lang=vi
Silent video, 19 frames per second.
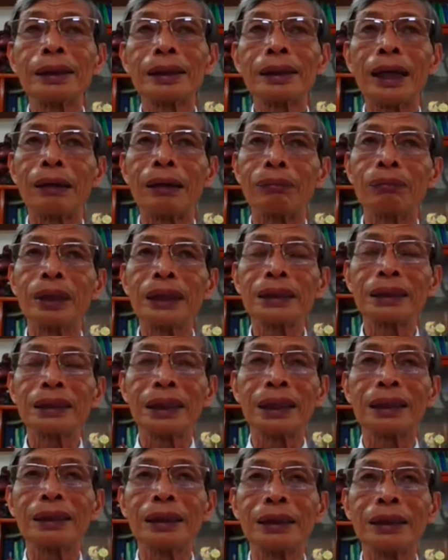nó đồng hết
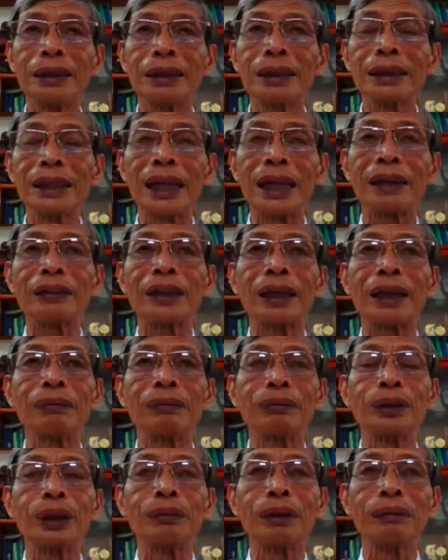trơn rồi, nó sao
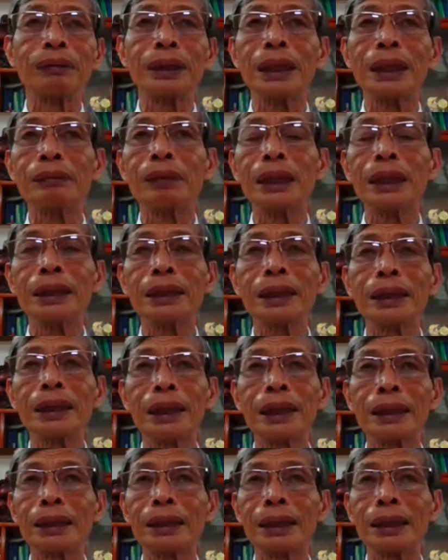đồng rồi, mà bây giờ bị như
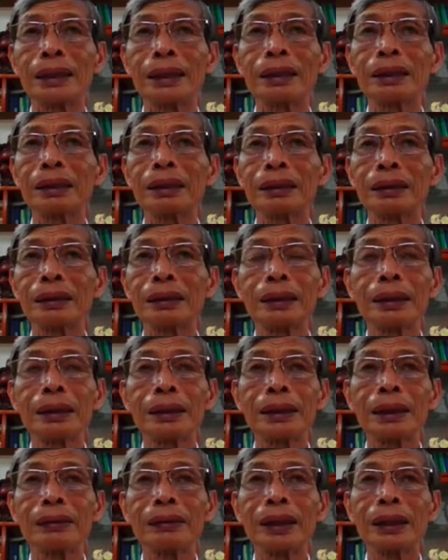thế là nó
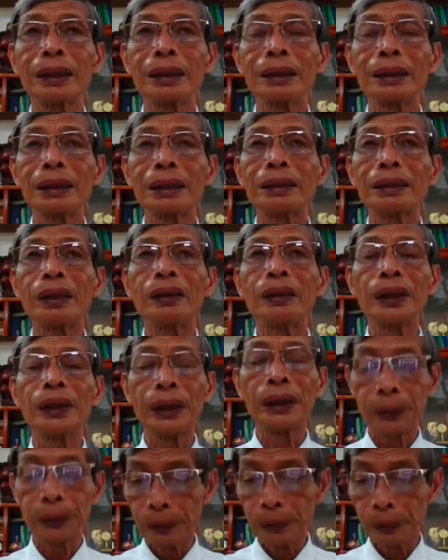sau này nó sẽ trổ
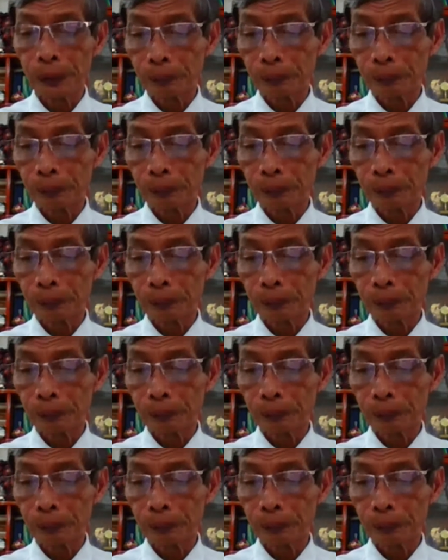yếu.